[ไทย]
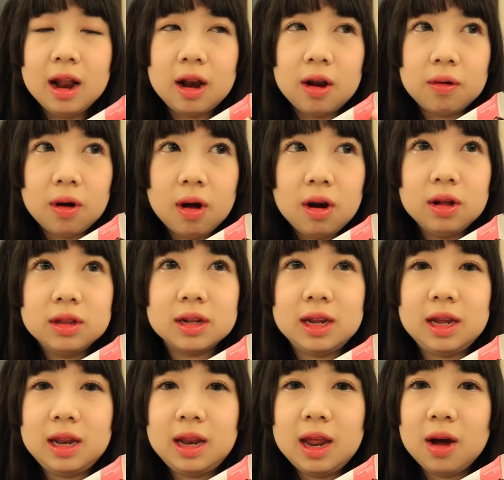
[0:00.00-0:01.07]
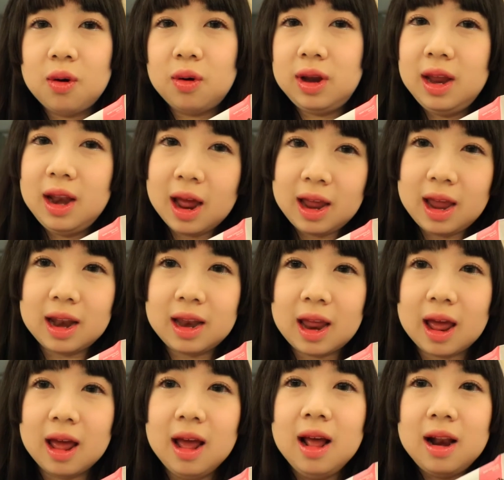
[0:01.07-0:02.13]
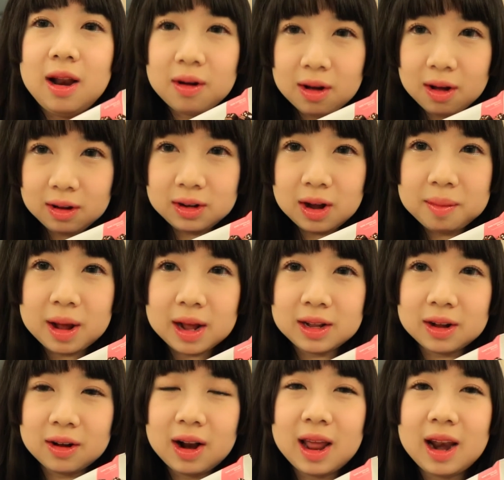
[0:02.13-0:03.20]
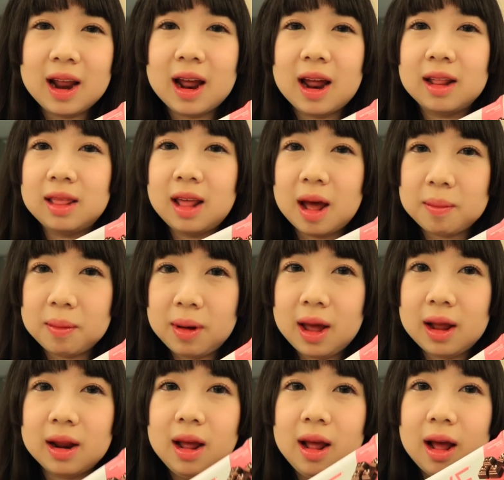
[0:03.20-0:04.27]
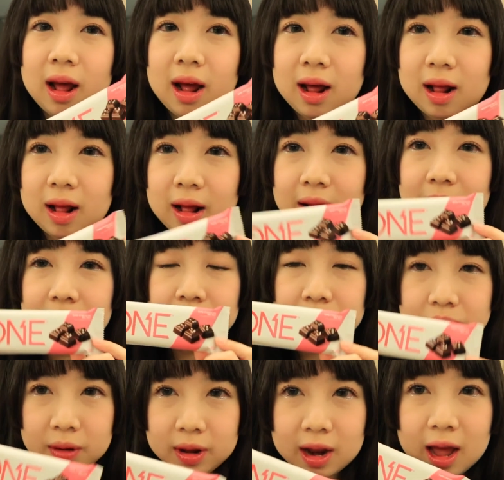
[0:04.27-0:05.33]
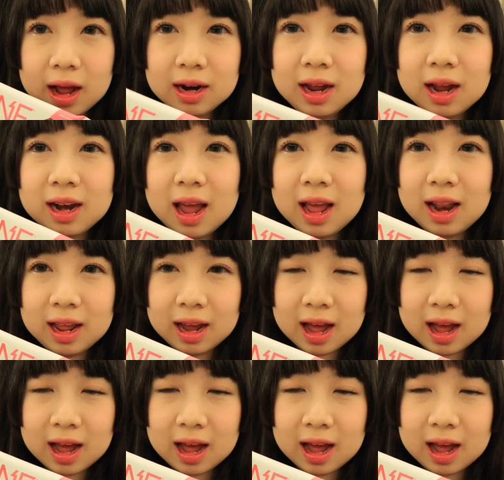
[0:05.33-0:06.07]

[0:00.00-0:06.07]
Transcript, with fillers: แล้วก็นอกจากนี้เนี่ยคนที่ไดเอทเนี่ยแล้วก็ชอบทานช็อกโกแลตนะคะสามารถเป็นทางเลือกได้เล